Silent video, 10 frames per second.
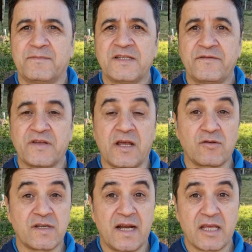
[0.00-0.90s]
Mas
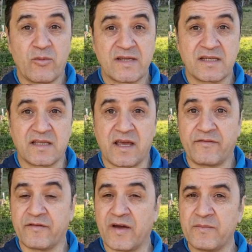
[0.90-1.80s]
afinal, será que o
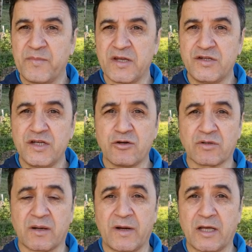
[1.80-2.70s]
STF vai impedir que
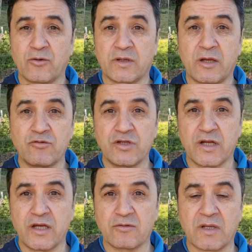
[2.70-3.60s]
o trabalhador tenha o
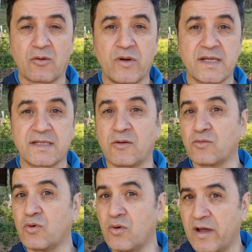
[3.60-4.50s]
direito da
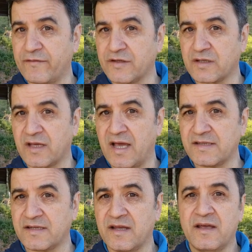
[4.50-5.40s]
correção do
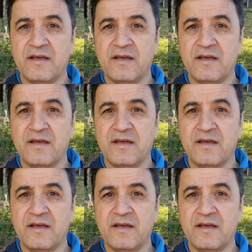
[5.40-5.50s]
FGTS?